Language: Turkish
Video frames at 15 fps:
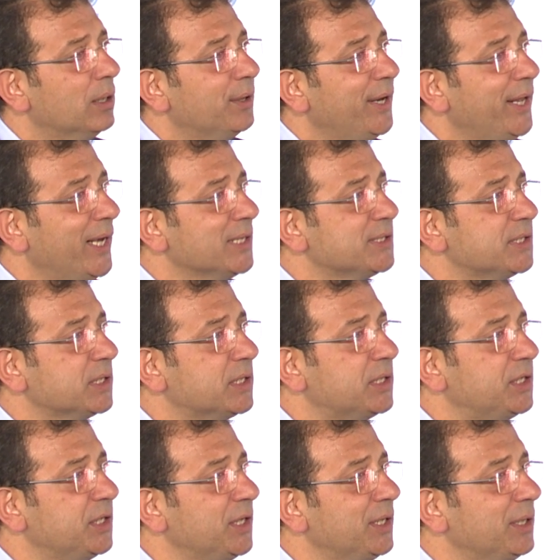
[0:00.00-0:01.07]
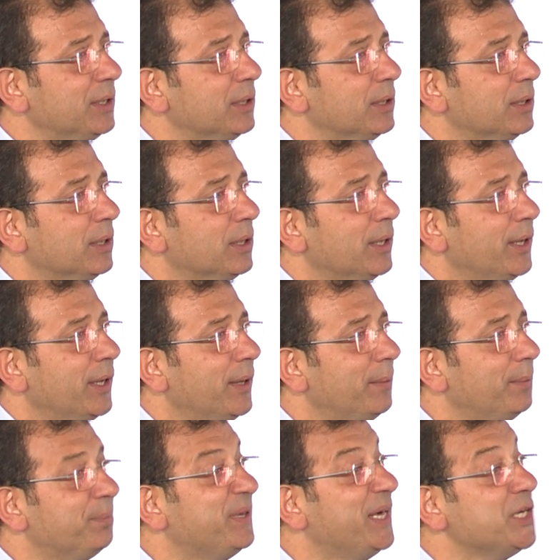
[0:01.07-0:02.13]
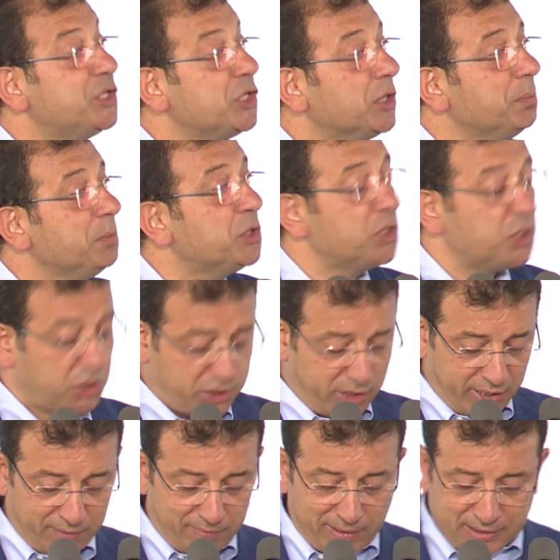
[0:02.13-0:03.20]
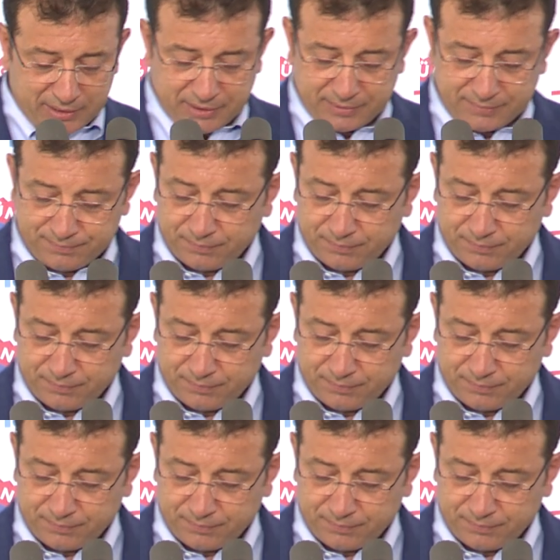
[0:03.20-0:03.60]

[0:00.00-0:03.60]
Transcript: ne yazık ki e, gecikmiş işleri var.